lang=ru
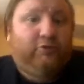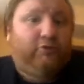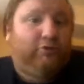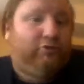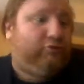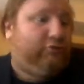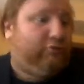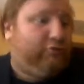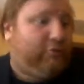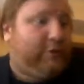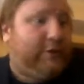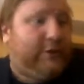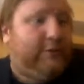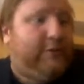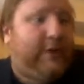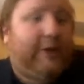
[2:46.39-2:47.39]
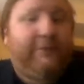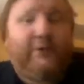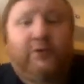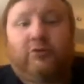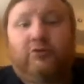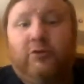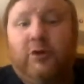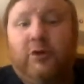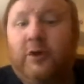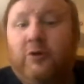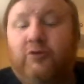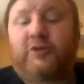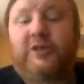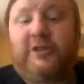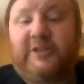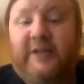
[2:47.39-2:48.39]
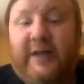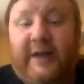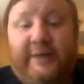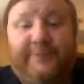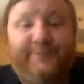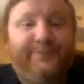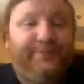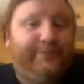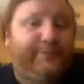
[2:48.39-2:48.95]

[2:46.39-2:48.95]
То есть э, я вижу, что рушится страна,